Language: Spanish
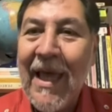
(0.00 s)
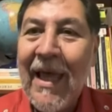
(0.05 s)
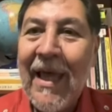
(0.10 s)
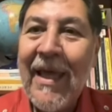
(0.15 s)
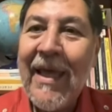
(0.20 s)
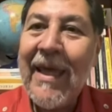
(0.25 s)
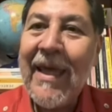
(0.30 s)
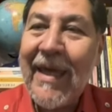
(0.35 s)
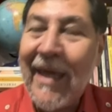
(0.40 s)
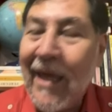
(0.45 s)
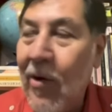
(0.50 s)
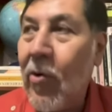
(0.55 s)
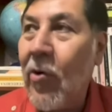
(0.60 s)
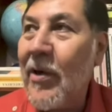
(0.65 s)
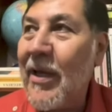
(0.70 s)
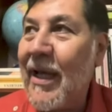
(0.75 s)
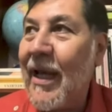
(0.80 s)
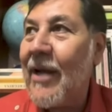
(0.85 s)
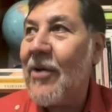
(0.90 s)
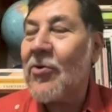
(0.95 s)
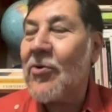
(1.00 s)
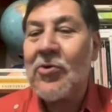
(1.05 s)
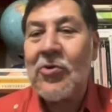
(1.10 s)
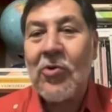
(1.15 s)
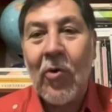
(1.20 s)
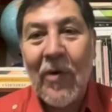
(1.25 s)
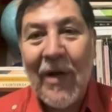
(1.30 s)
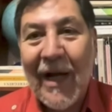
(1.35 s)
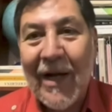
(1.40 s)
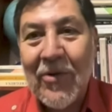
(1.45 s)
y que hoy que nos
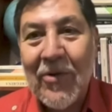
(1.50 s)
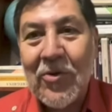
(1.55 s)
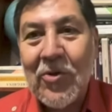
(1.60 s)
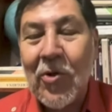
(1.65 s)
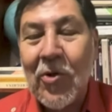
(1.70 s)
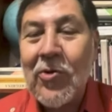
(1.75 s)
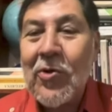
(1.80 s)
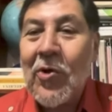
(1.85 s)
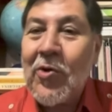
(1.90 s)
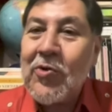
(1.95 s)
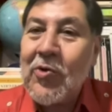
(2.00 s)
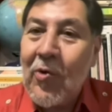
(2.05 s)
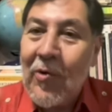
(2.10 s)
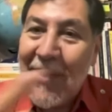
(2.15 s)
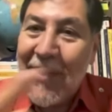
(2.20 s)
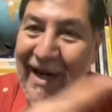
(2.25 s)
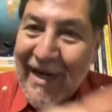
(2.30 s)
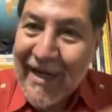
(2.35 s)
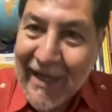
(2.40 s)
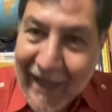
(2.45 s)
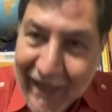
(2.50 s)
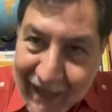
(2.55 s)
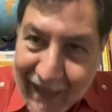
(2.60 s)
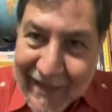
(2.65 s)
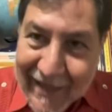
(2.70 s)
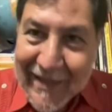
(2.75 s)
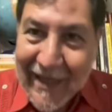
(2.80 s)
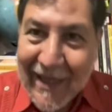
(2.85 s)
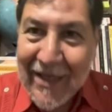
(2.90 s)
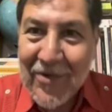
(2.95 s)
toca a nosotros con las reglas
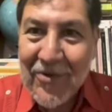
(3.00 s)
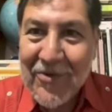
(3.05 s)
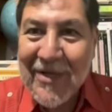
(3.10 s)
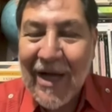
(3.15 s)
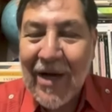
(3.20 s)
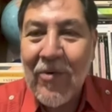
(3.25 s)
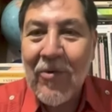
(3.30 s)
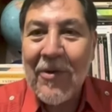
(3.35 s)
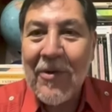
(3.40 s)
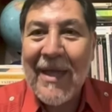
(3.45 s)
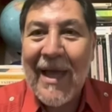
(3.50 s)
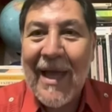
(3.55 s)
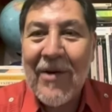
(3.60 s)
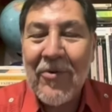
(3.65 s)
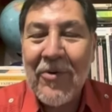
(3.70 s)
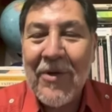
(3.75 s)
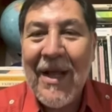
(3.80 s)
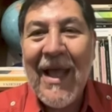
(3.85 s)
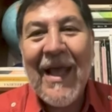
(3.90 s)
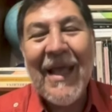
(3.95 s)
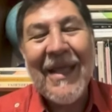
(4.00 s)
que ellos acordaron,